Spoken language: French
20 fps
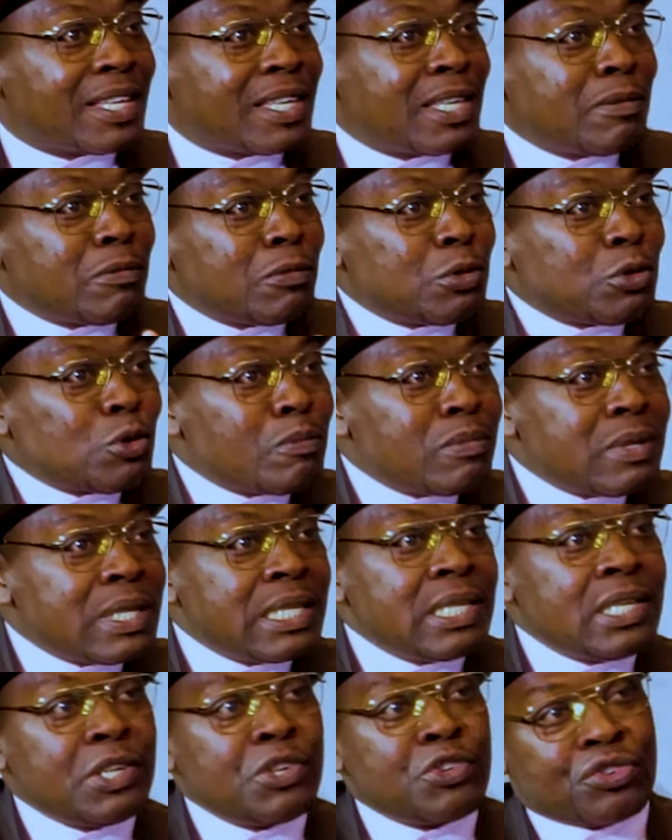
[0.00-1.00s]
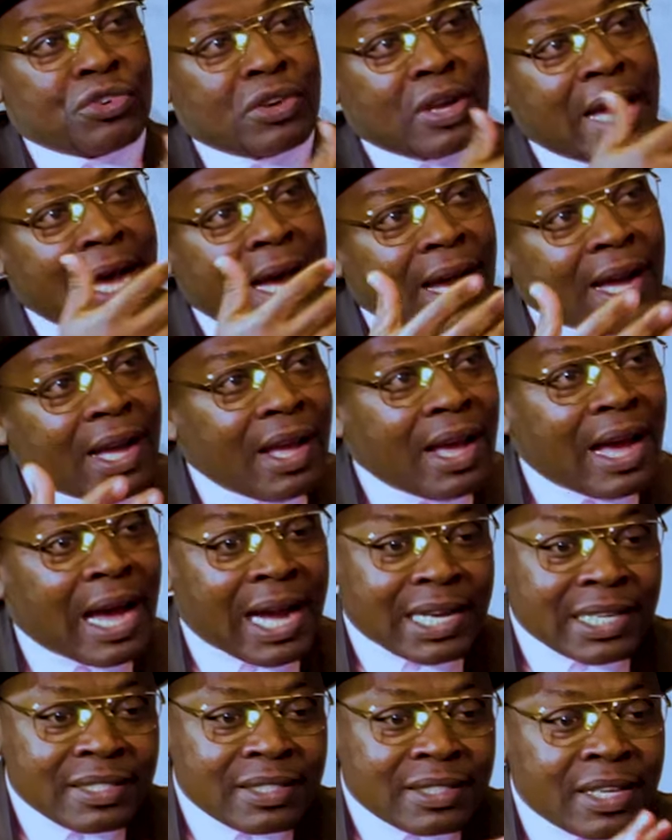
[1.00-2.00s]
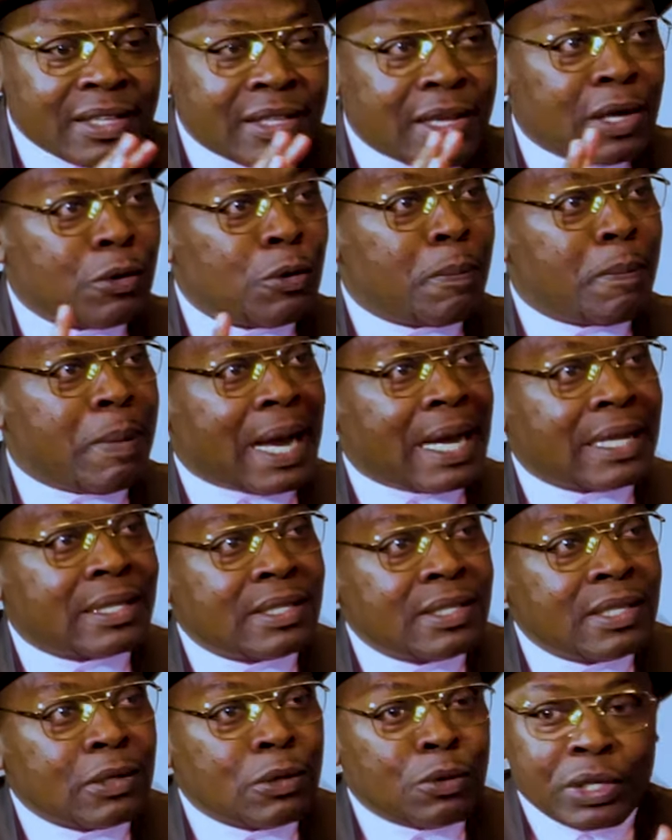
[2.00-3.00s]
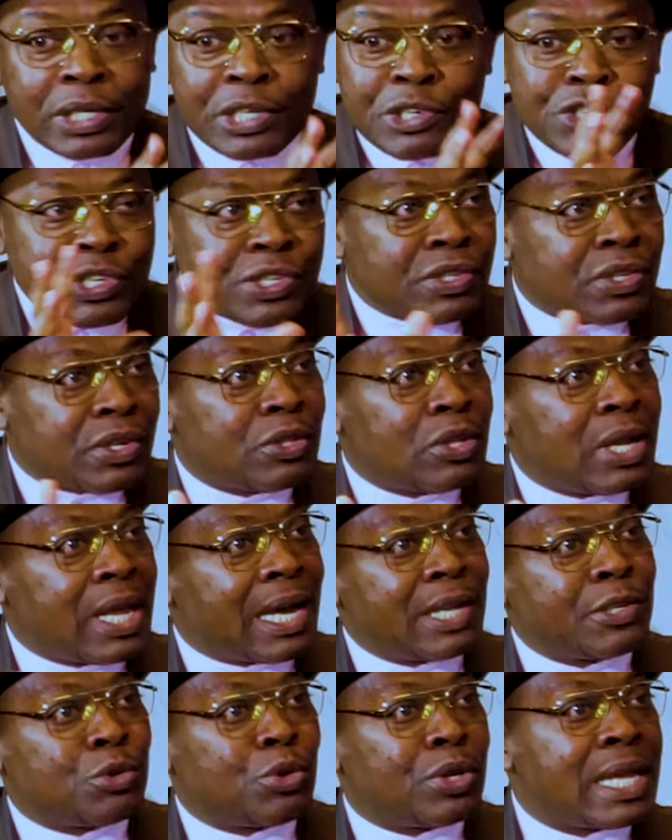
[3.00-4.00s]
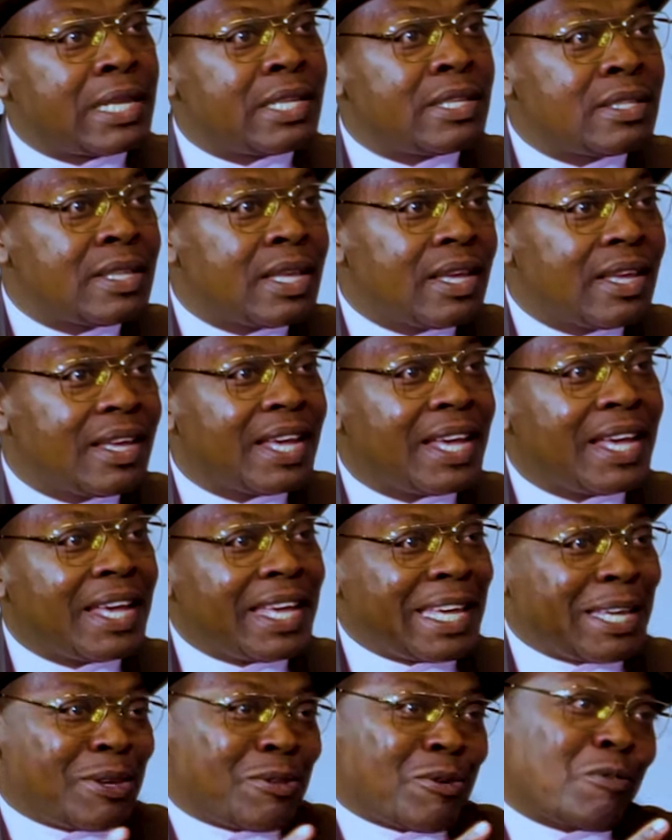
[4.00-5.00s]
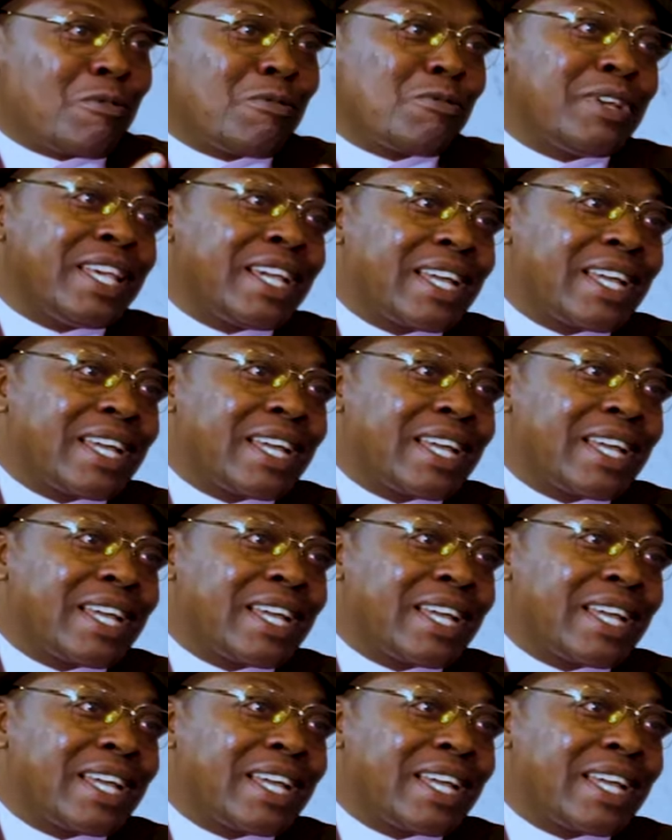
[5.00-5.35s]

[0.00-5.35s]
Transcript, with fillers: qui vous oblige à, rester dans le paradigme, le registre de la rationalité, et donc vous